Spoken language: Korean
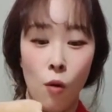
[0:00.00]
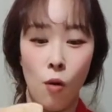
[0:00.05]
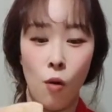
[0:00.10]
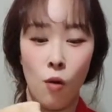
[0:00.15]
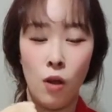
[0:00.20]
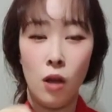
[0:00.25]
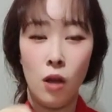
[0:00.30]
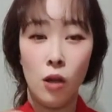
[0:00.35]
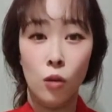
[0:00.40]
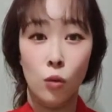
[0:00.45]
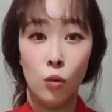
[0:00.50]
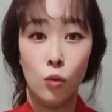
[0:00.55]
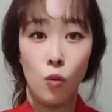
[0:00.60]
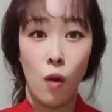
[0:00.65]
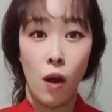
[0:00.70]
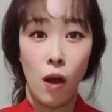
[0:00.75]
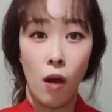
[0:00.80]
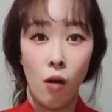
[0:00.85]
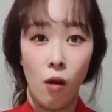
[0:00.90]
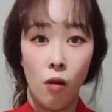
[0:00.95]
오, 어, 향기도
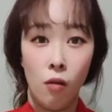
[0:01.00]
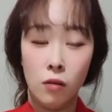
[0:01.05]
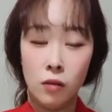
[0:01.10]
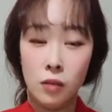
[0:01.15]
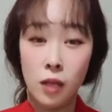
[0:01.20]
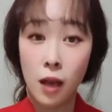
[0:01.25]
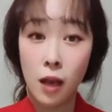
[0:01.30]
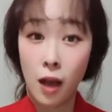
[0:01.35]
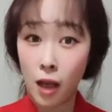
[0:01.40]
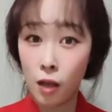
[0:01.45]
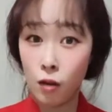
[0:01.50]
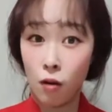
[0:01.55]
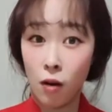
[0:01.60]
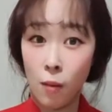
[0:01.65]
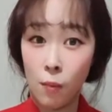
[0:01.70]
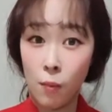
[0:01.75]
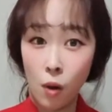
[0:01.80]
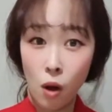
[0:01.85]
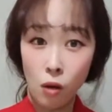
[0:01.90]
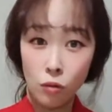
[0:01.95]
좋아요. 제가
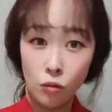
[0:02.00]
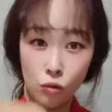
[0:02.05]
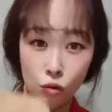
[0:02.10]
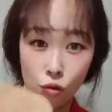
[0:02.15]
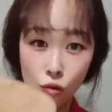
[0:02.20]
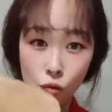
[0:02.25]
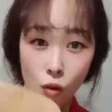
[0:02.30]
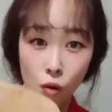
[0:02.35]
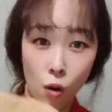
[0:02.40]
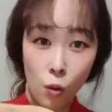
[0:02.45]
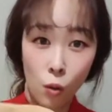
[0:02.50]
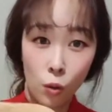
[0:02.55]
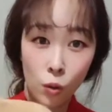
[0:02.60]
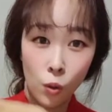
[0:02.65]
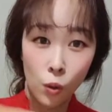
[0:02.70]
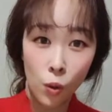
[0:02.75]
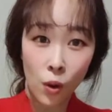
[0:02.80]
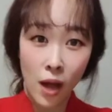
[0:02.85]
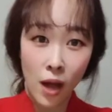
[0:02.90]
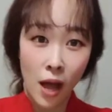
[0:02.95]
이걸 한번
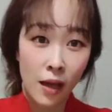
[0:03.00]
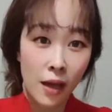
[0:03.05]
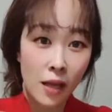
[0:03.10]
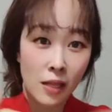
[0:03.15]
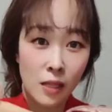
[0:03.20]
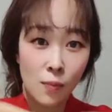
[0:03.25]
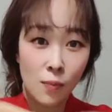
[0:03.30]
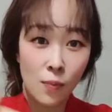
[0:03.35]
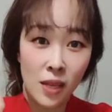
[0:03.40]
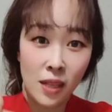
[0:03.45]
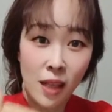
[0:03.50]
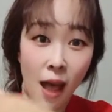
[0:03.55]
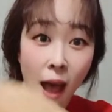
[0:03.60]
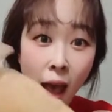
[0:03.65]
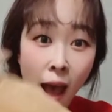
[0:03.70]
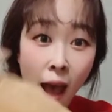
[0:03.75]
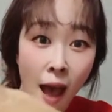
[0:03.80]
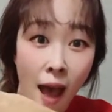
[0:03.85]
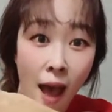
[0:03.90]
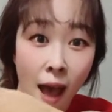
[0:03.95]
구워오도록
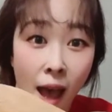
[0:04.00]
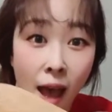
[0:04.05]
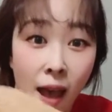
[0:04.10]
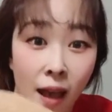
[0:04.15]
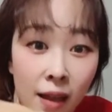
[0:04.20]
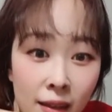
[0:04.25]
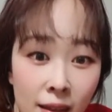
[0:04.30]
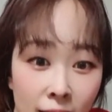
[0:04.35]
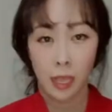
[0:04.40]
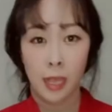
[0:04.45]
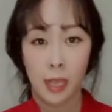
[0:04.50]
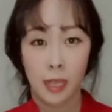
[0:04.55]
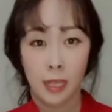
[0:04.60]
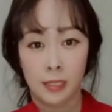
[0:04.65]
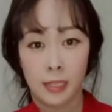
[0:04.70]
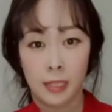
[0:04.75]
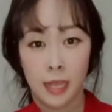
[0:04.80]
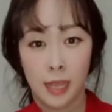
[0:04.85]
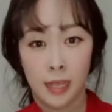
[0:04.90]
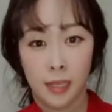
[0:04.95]
하겠습니다.
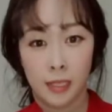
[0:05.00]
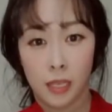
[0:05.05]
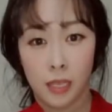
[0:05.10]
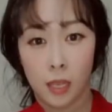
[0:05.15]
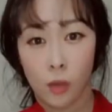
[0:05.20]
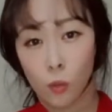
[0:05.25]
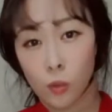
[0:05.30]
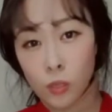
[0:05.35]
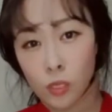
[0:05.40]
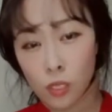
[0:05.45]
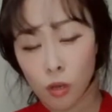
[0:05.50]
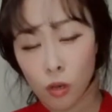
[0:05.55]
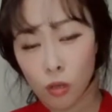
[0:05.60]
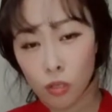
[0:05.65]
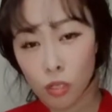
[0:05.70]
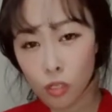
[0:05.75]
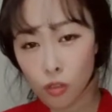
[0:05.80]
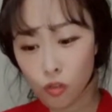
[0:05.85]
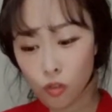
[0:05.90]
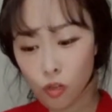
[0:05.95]
자, 이제
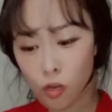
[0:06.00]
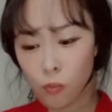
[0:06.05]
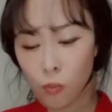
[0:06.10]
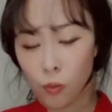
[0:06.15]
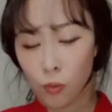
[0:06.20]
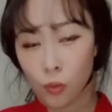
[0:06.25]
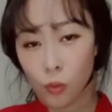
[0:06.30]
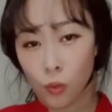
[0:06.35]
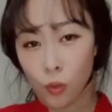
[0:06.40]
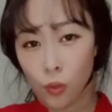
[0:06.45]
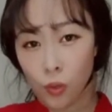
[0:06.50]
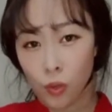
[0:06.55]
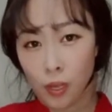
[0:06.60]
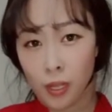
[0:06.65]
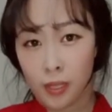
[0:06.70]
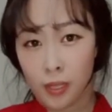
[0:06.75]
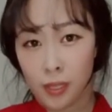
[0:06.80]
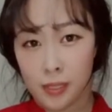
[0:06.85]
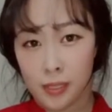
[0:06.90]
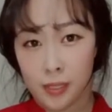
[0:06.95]
오징어를 구워보도록
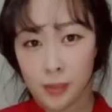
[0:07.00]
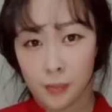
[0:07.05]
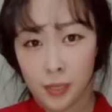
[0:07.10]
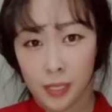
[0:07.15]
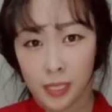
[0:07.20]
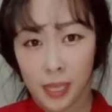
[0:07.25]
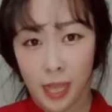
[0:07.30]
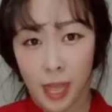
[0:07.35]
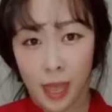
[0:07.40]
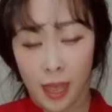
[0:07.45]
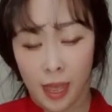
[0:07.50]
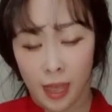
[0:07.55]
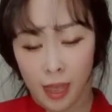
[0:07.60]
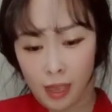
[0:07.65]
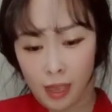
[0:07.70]
하겠습니다.